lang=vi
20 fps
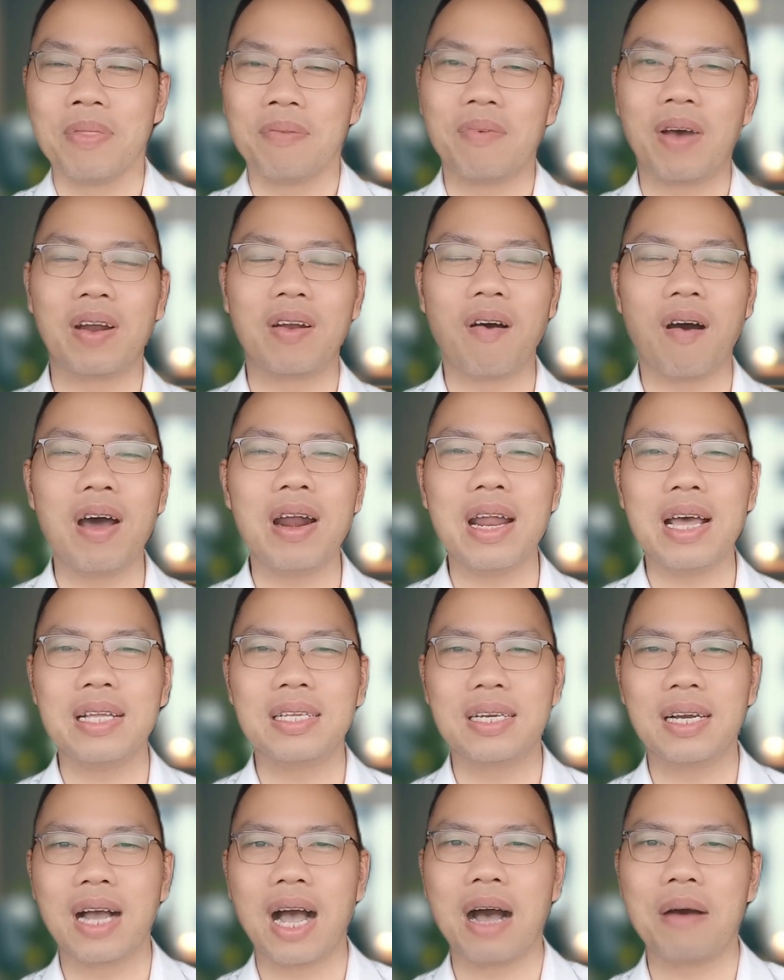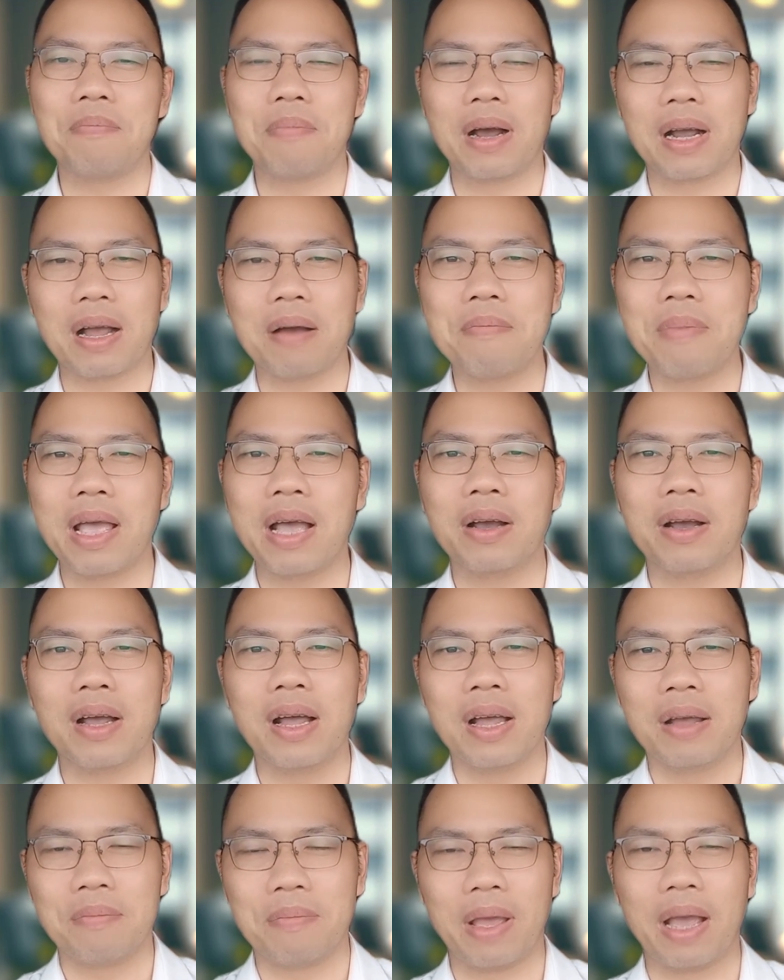Và đó là trường hợp mà các bé
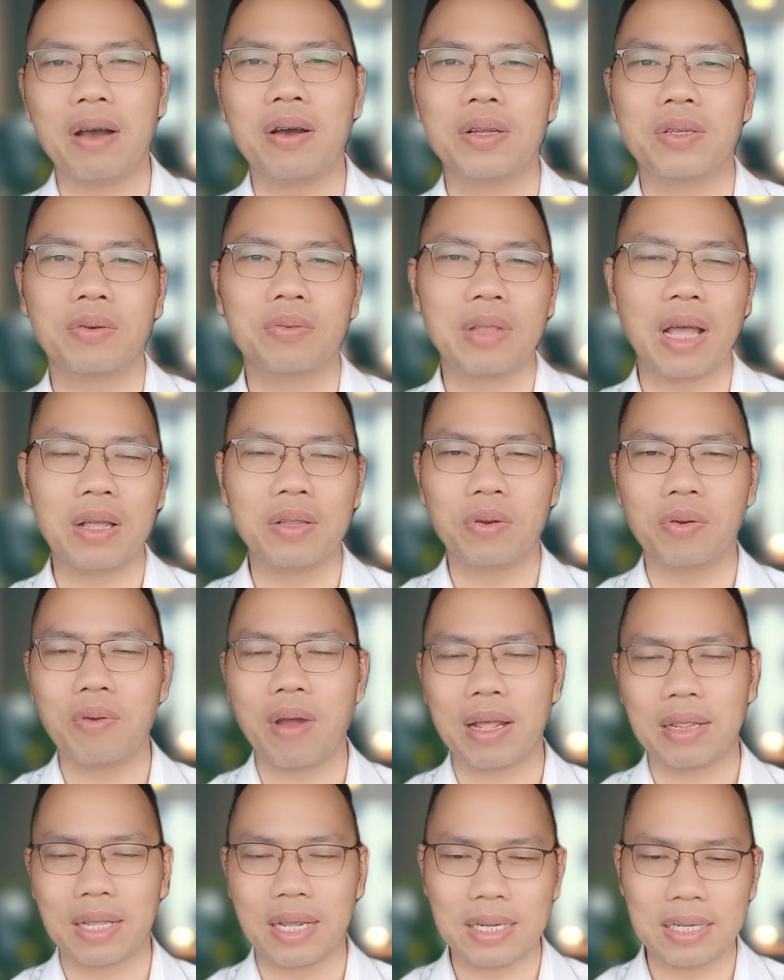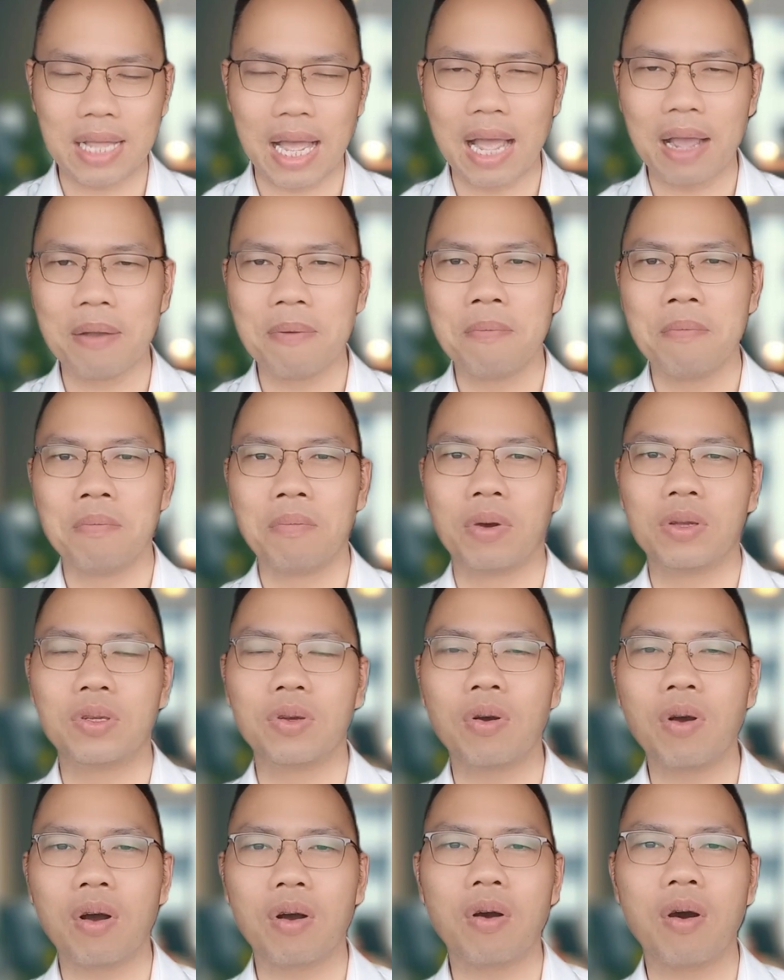bé của chúng chúng ta rối loạn thính giác. Một
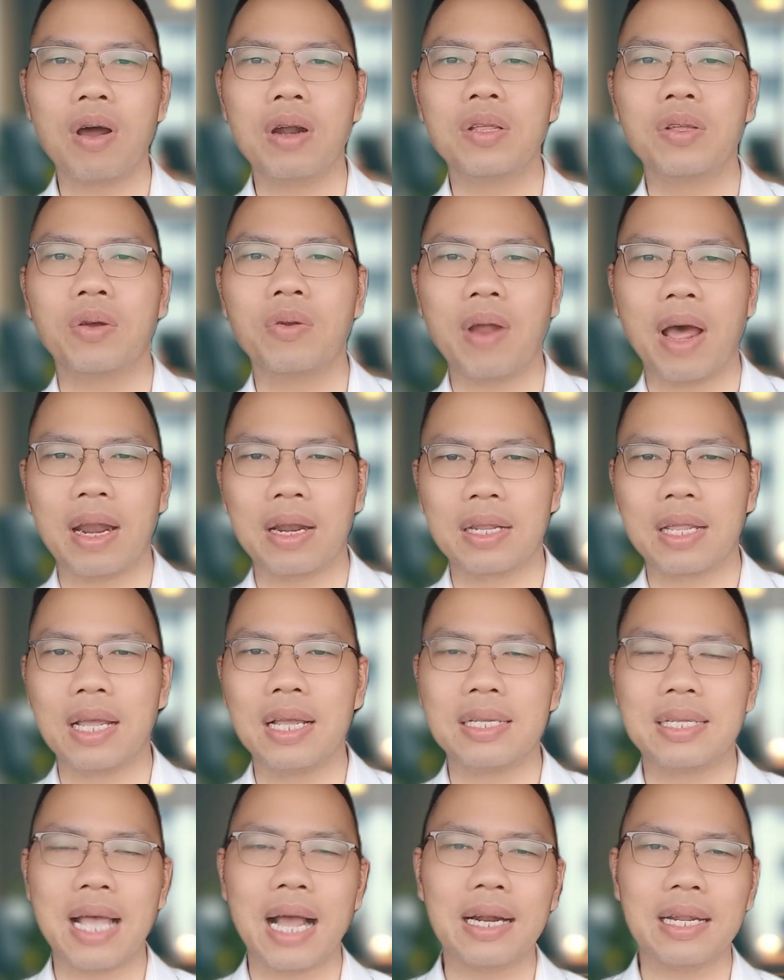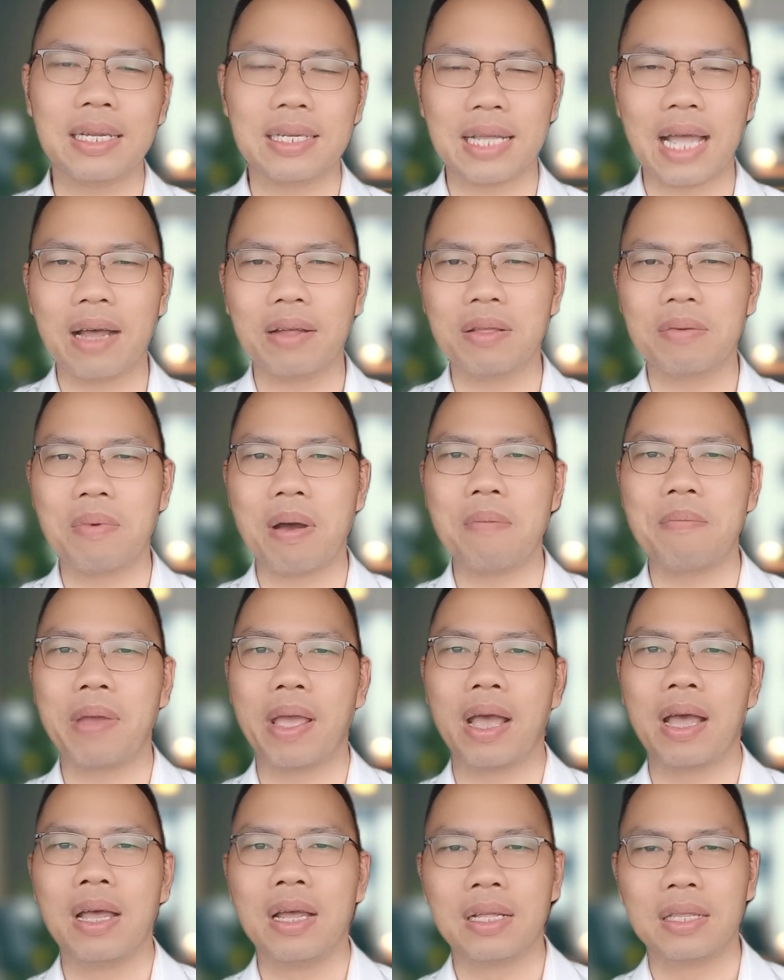số của con rối loạn thị giác thì sao thưa ba
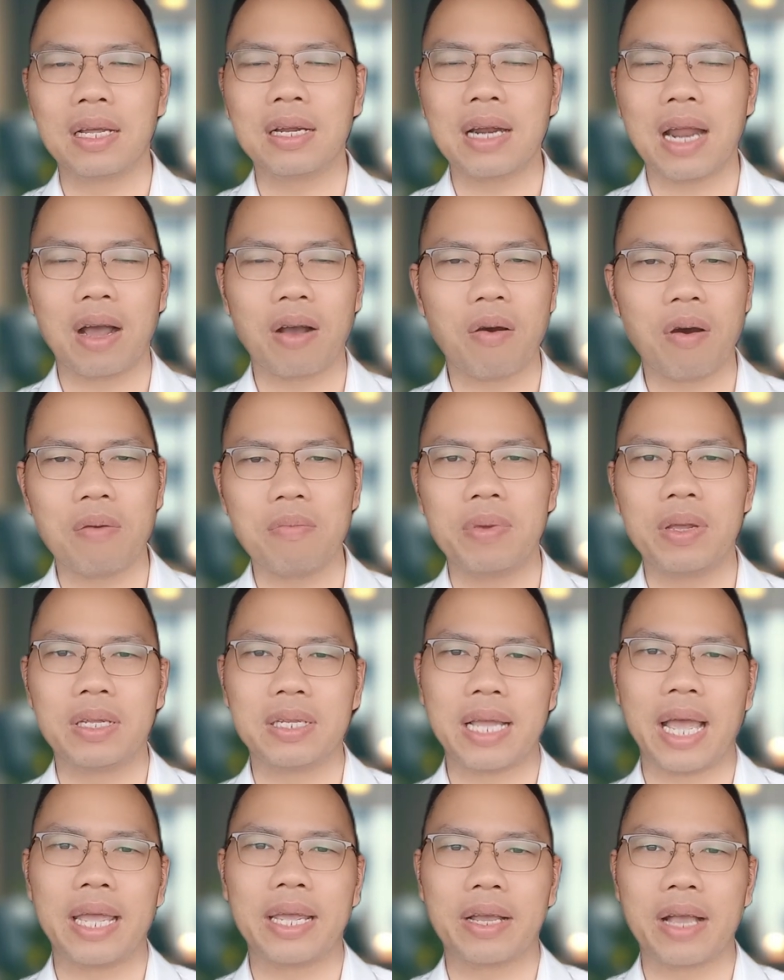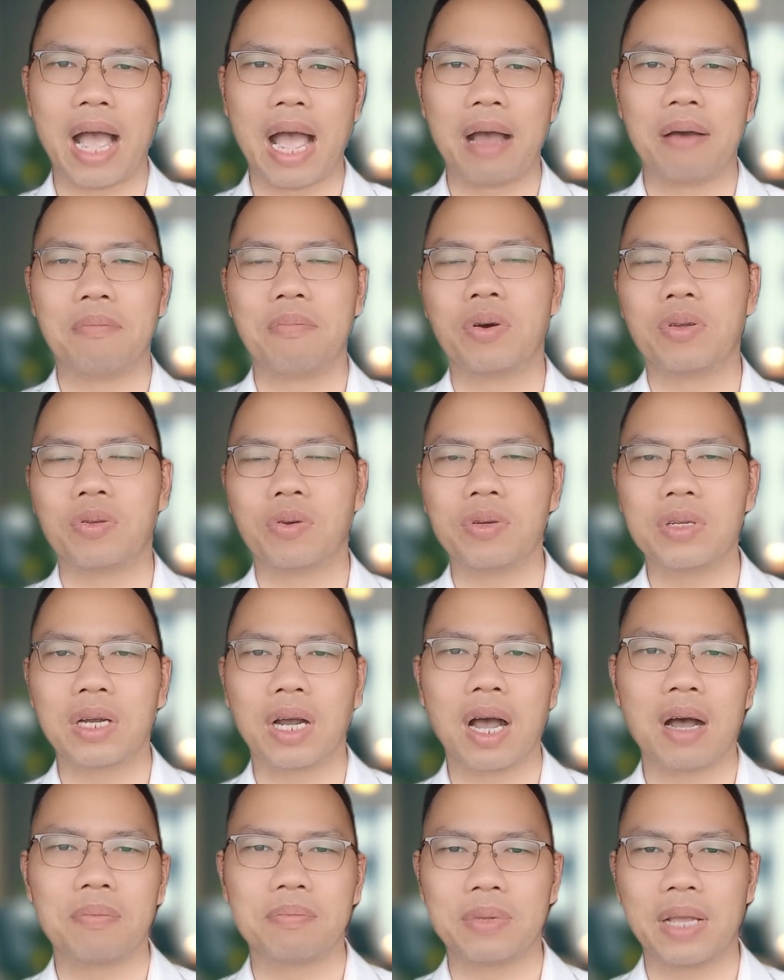mẹ? Tức là con bị nhạy cảm, một số trường
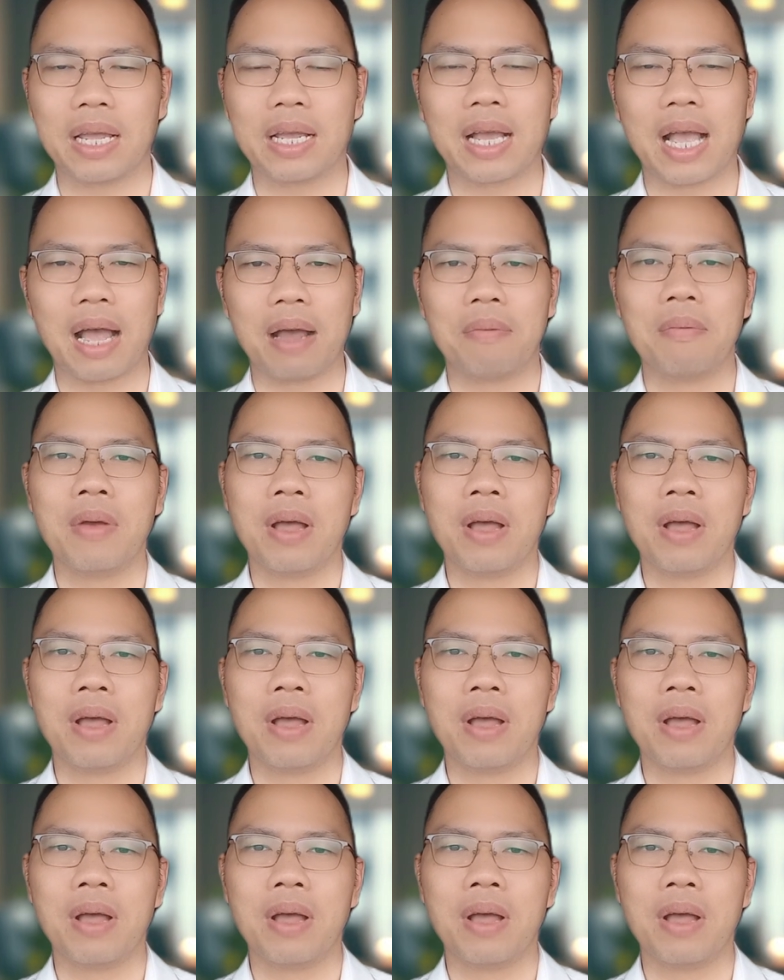hợp nhạy cảm